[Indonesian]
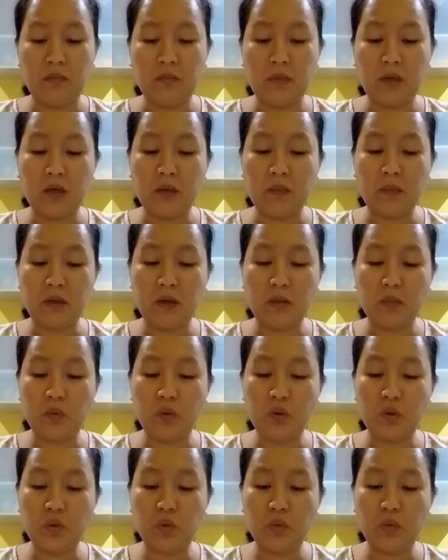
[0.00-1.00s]

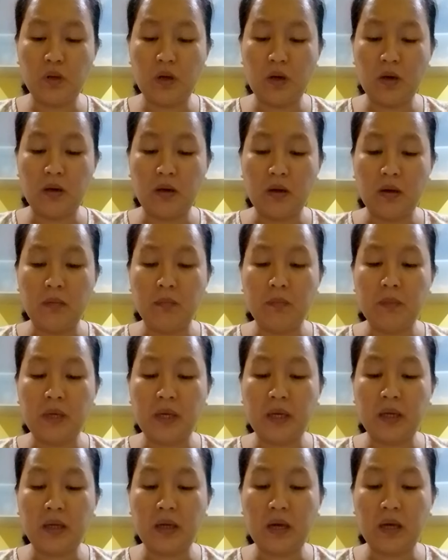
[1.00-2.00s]
Bagaimanapun juga,
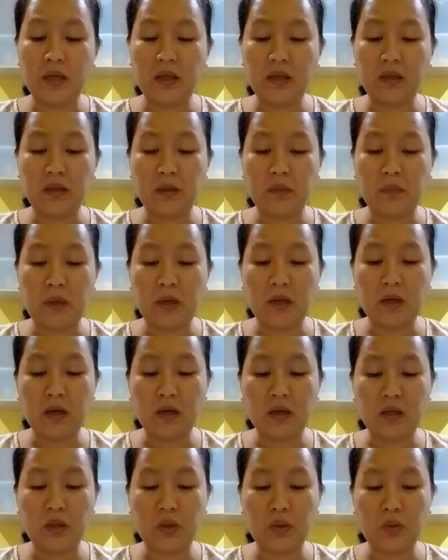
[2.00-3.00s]
mereka yang
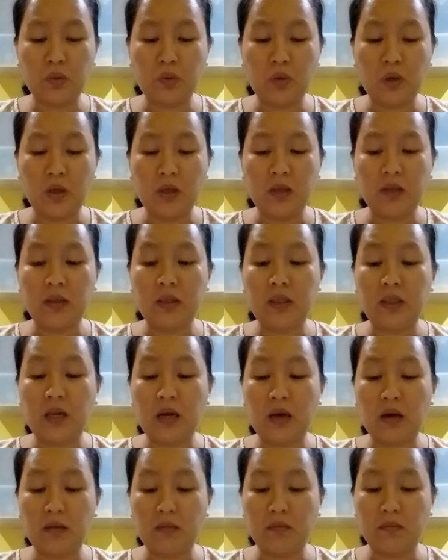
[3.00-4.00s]
terpandang itu
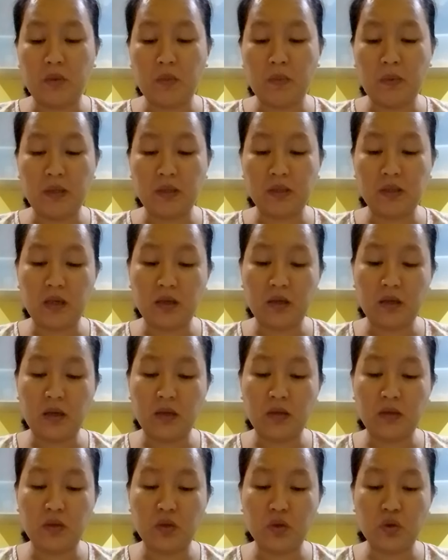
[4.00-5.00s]
tidak
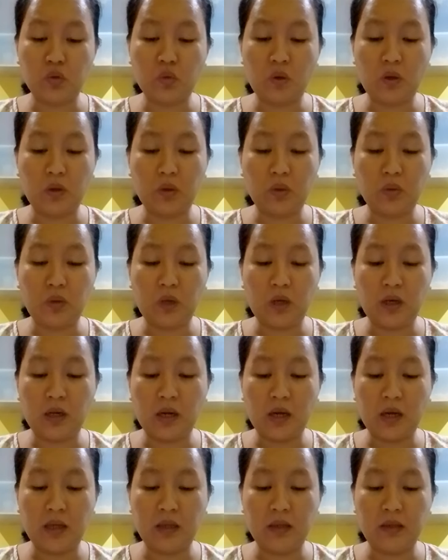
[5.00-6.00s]
memaksakan sesuatu
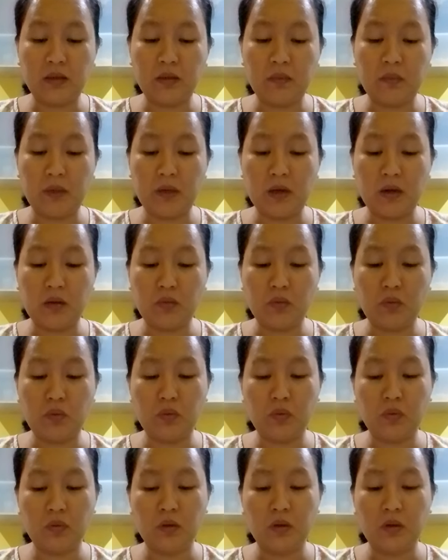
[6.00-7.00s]
yang lain kepadaku,
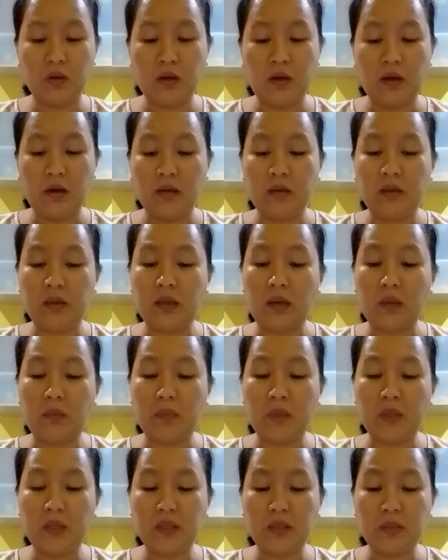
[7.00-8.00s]

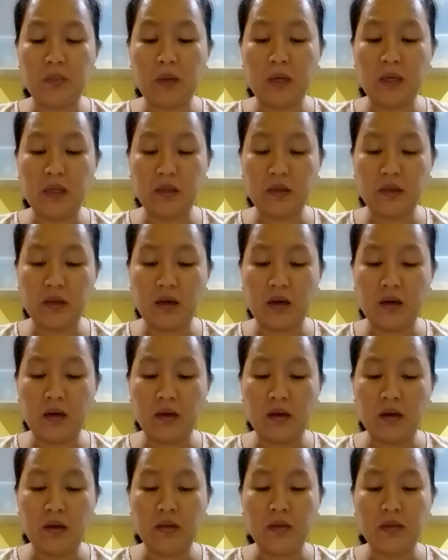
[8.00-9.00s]
tetapi sebaliknya,
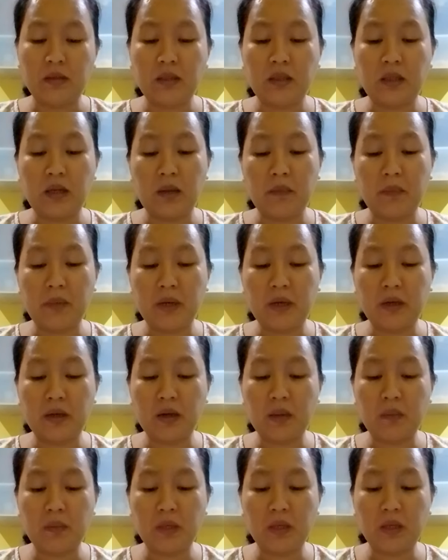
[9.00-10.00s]
setelah
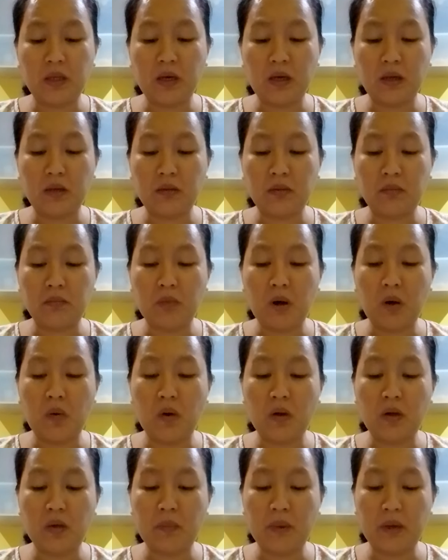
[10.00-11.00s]
mereka melihat
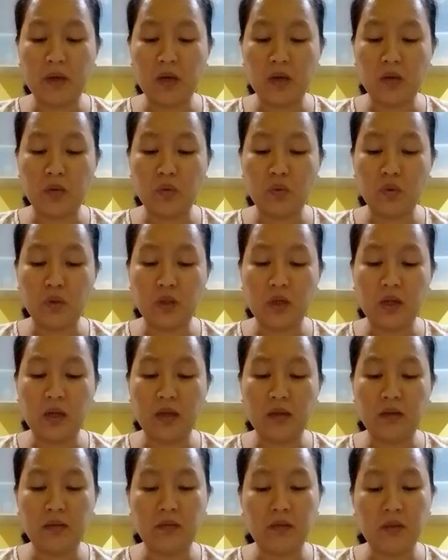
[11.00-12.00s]
bahwa kepadaku
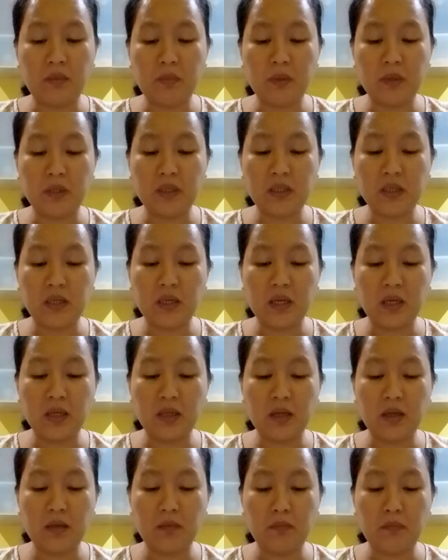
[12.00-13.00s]
telah
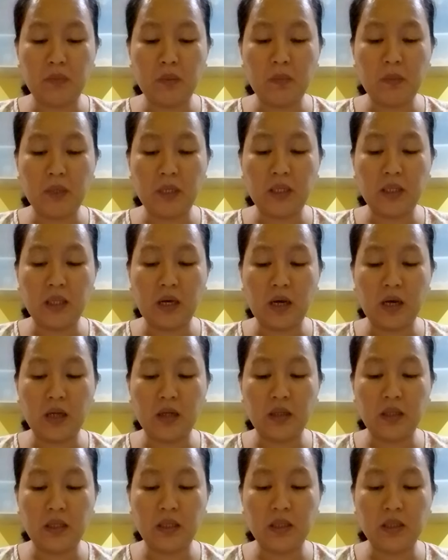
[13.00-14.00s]
dipercayakan
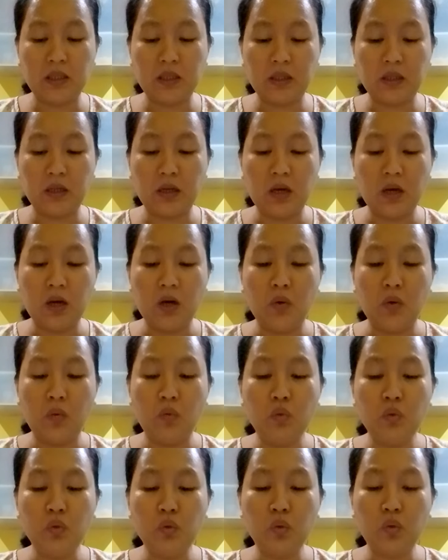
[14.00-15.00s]
pemberitaan Injil
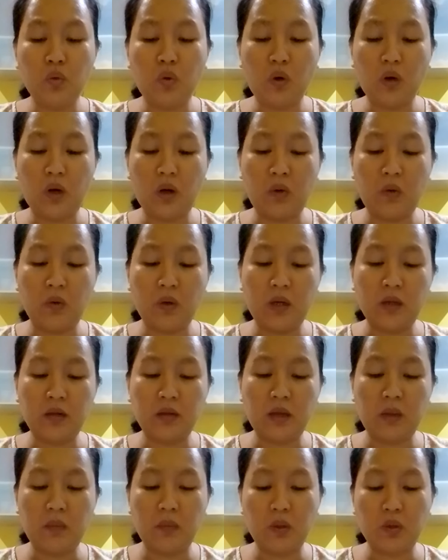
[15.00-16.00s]
untuk
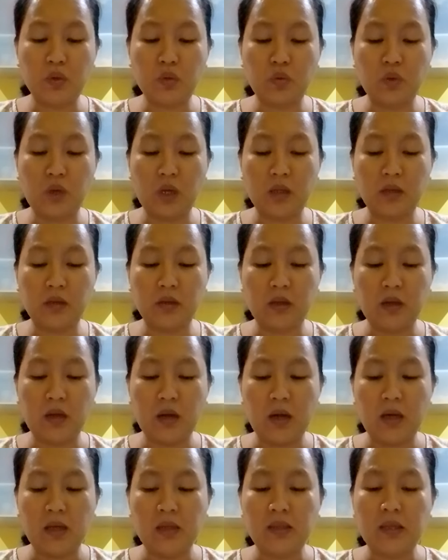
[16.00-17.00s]
orang-orang tak bersunat
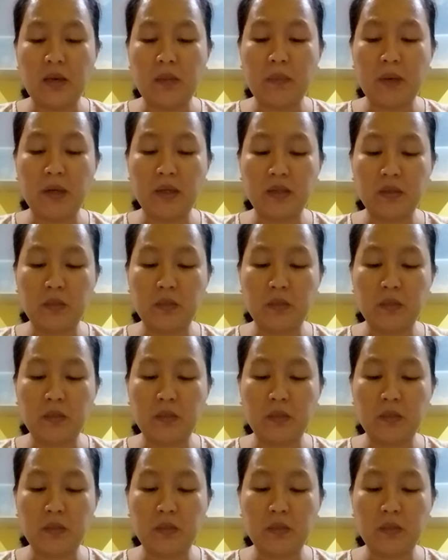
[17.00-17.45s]
sama